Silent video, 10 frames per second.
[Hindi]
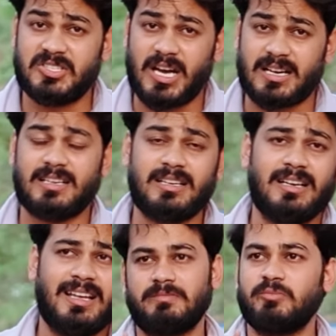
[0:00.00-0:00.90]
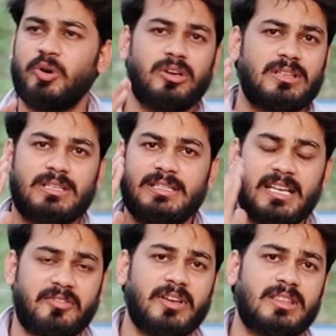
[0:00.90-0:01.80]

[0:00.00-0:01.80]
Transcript: Jharkhand. बहुत terrific